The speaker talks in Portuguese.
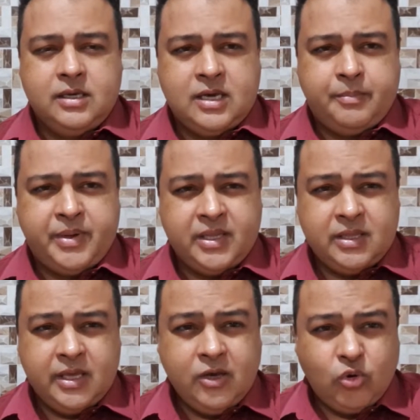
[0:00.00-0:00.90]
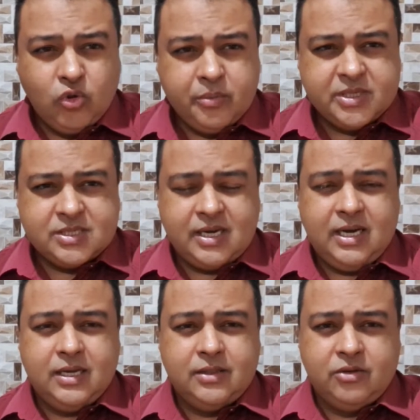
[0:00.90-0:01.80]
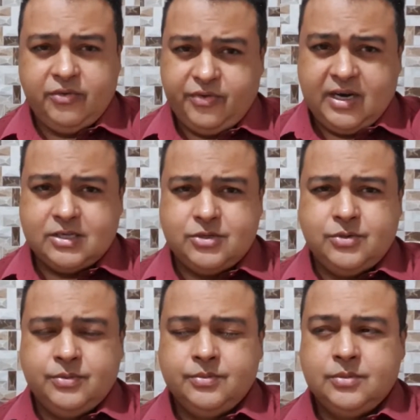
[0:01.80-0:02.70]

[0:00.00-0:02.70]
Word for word: e aprender a economizar, não é fácil.